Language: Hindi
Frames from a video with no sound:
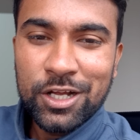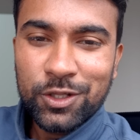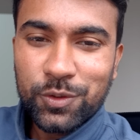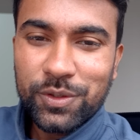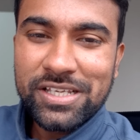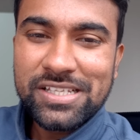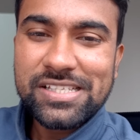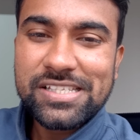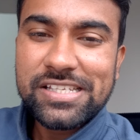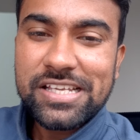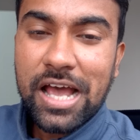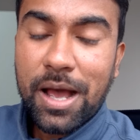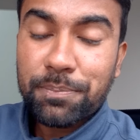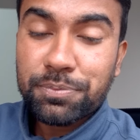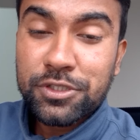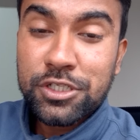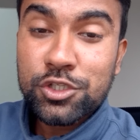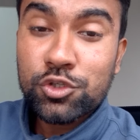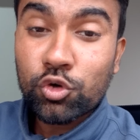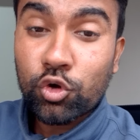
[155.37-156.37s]
तो इससे
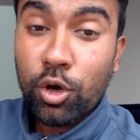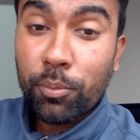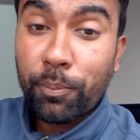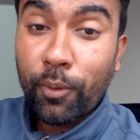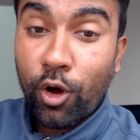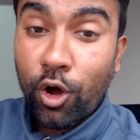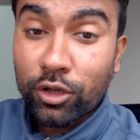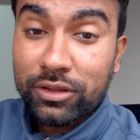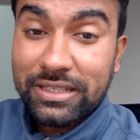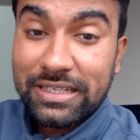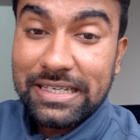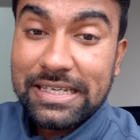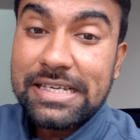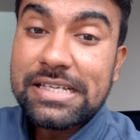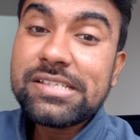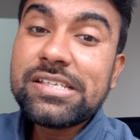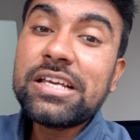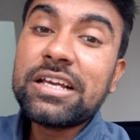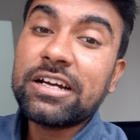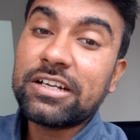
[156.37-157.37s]
आप चीज़ों को बहुत
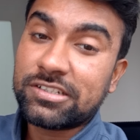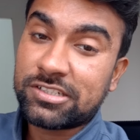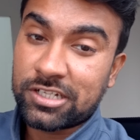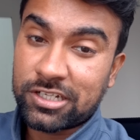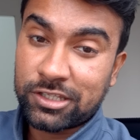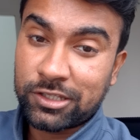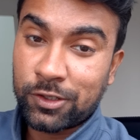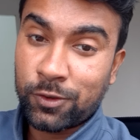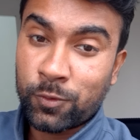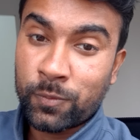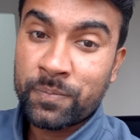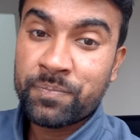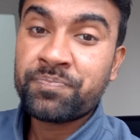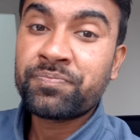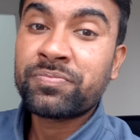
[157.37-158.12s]
ईजी कर सकते हैं